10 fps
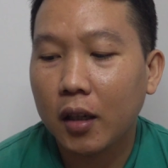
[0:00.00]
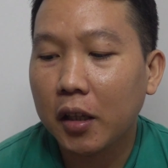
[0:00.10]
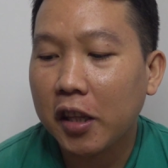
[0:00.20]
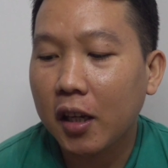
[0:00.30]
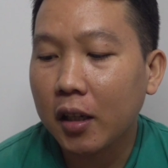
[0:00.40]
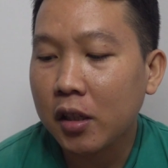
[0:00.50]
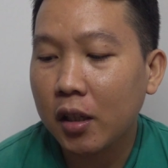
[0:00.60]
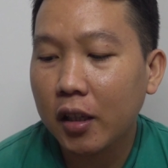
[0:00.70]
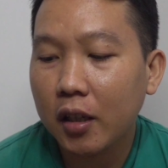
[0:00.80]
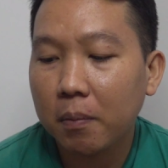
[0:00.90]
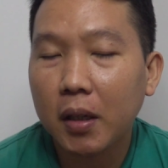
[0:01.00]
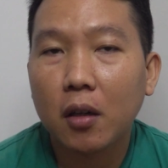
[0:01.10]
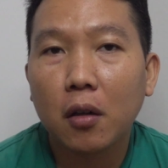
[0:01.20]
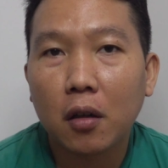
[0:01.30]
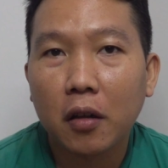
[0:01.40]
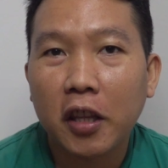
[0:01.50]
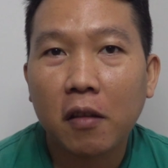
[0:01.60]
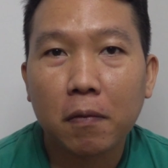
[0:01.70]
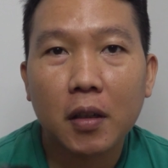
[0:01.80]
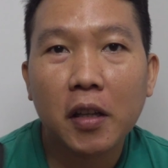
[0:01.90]
It's actually because
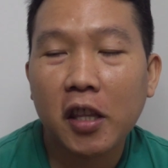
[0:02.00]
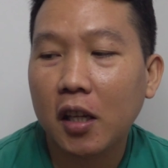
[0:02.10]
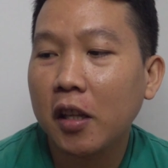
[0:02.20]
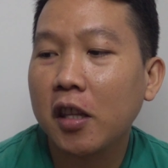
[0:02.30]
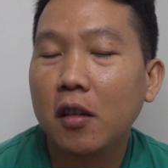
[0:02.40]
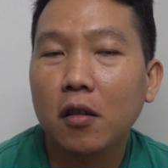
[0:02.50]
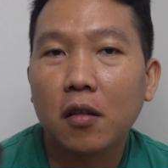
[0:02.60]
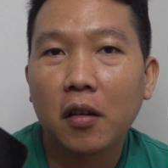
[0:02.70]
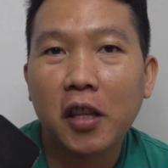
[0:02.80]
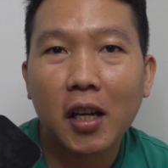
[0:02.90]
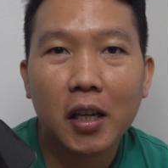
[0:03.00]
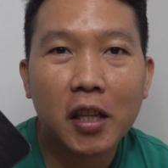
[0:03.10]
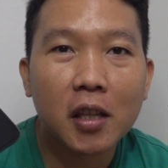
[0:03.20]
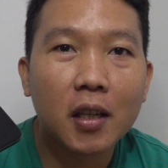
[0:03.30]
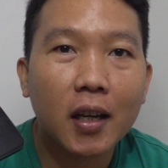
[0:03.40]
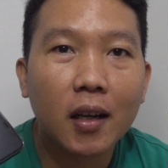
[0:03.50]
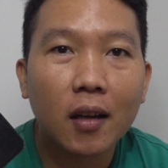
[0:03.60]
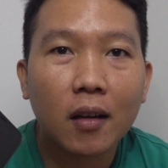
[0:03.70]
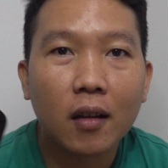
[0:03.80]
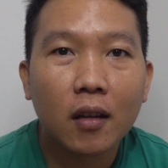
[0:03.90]
first is yung size niya.
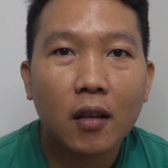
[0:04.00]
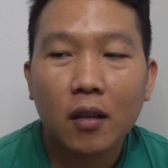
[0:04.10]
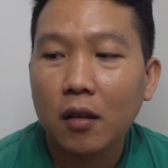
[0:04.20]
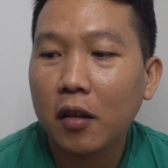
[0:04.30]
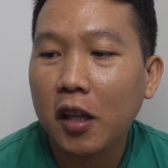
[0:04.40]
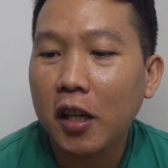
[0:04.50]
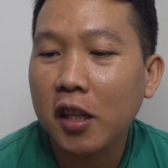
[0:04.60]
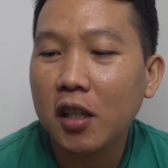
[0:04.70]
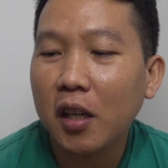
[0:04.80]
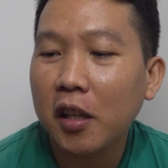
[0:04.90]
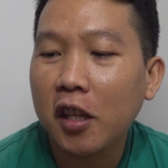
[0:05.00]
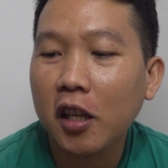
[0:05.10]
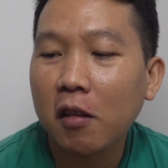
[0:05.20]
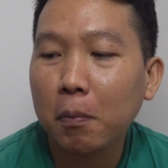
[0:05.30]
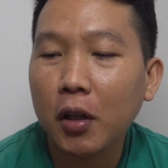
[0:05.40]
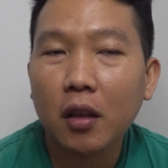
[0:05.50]
Yung size niya is 6.1